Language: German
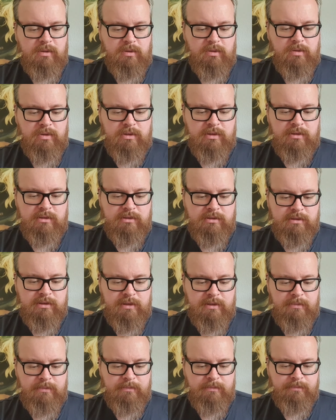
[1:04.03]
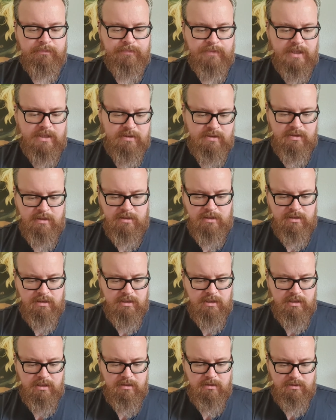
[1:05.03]
Und ähm, das sind
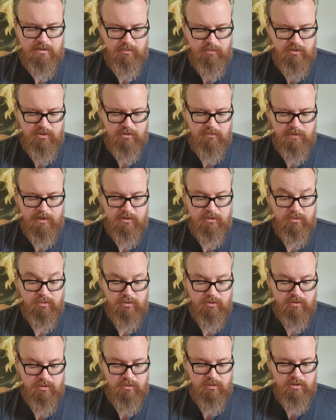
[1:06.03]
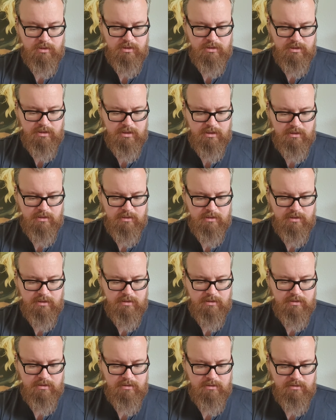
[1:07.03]
jetzt, ich muss noch mal kurz gucken, ja,
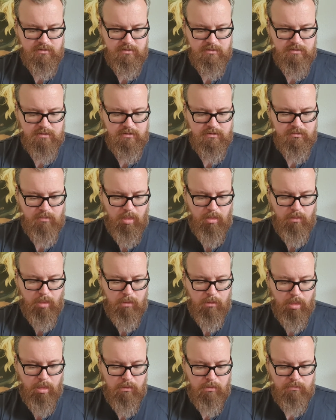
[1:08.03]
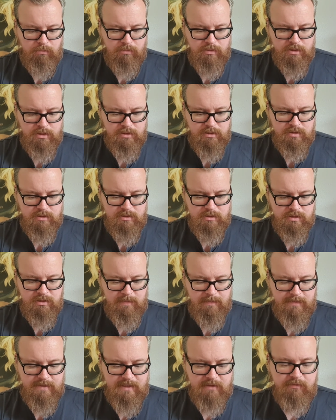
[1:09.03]
das sind
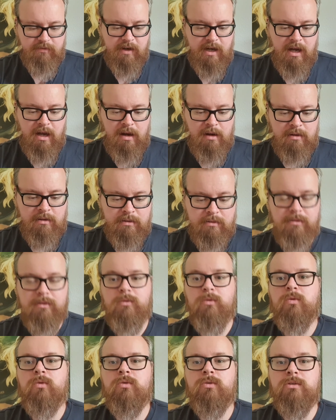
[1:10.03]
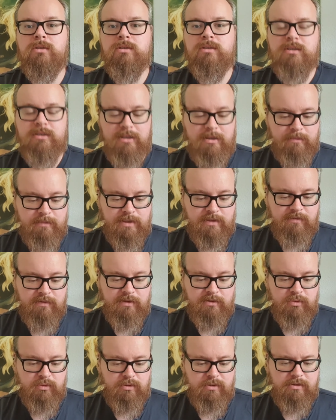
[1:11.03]
17 Fragen und ähm, die
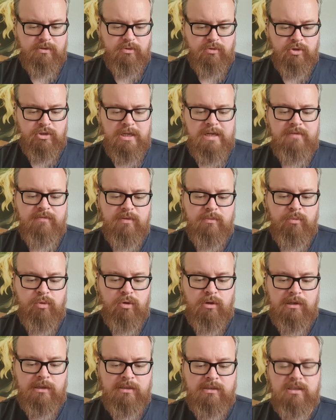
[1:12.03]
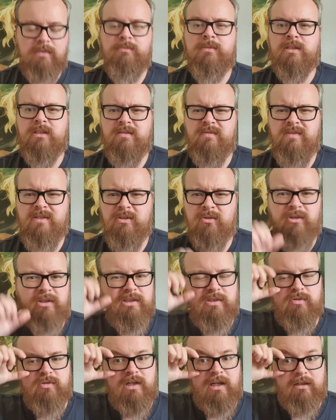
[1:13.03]
versuche ich so schnell wie möglich, damit das Video
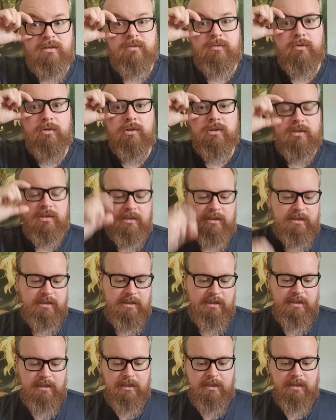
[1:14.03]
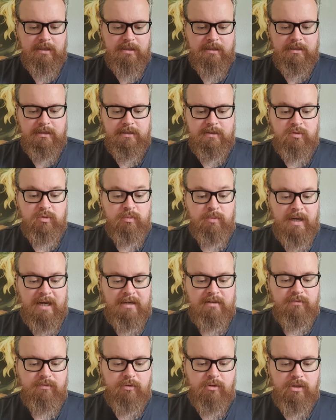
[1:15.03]
nicht zu lange wird, äh, zu
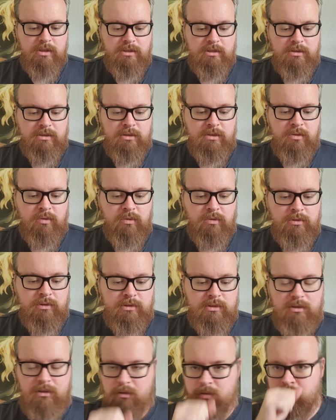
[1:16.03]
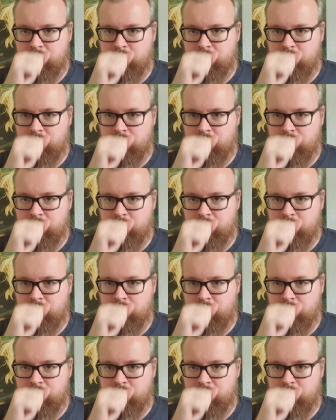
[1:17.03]
beantworten. Und